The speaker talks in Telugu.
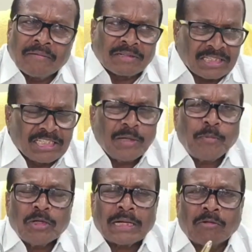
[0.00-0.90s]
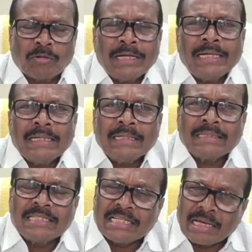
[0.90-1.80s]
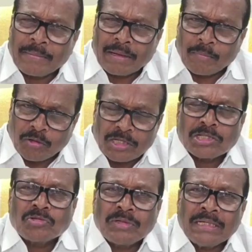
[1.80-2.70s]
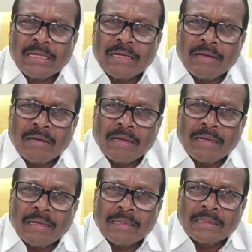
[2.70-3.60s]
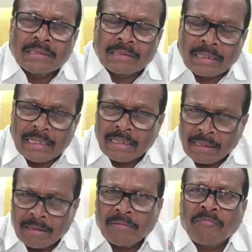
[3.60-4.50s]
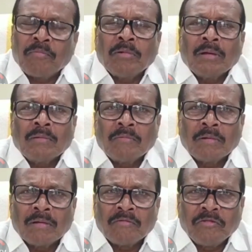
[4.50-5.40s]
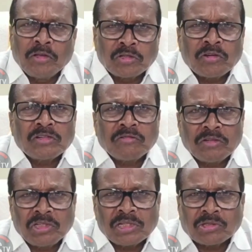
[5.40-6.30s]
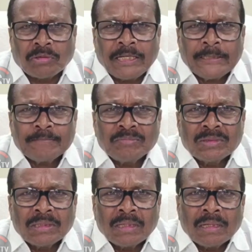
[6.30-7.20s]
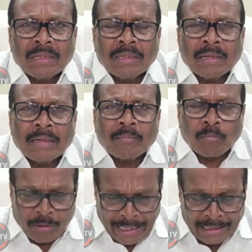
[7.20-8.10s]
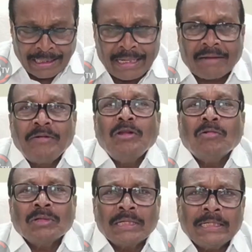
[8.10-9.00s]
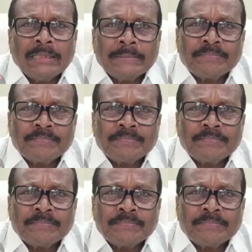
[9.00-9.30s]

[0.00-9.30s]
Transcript: వాళ్ళ సీసీ ఫుటేజ్ అక్కడ ఉన్నాయండి సీసీ కెమెరా ఫుటేజెస్ ఉన్నాయి టెలి విజువల్ విజువల్స్ ఉన్నాయి గంటన్నర వీడియో ఉందండి